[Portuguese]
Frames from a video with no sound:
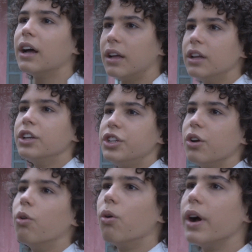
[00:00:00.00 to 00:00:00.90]
né? da, de
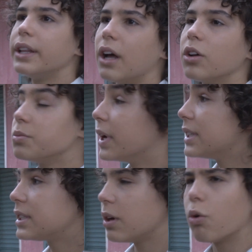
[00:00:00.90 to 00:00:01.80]
rua e tal.
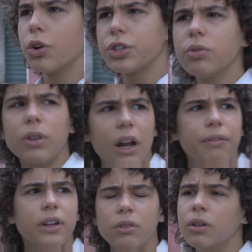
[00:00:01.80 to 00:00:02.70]
Mas eu continuo
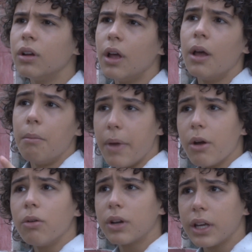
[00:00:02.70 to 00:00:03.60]
gravando
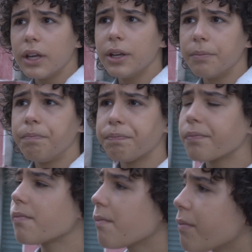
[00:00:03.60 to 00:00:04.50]
meio que.
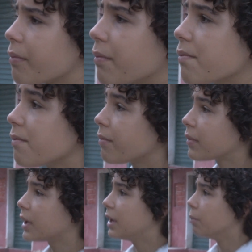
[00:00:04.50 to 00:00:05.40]

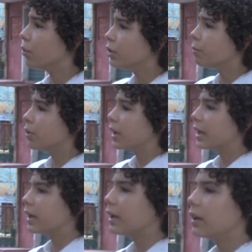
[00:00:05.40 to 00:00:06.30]
que muito,
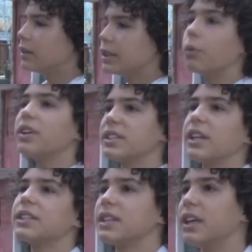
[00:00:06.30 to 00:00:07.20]
porque tem umas
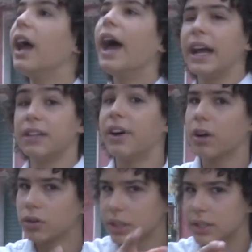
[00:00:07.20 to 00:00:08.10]
cenas que, que ainda vai
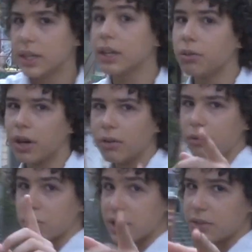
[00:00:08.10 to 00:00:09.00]
acontecer que eu quero que
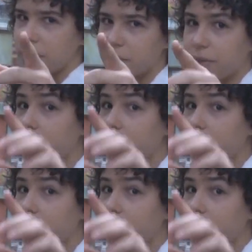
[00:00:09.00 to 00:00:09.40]
vocês vejam,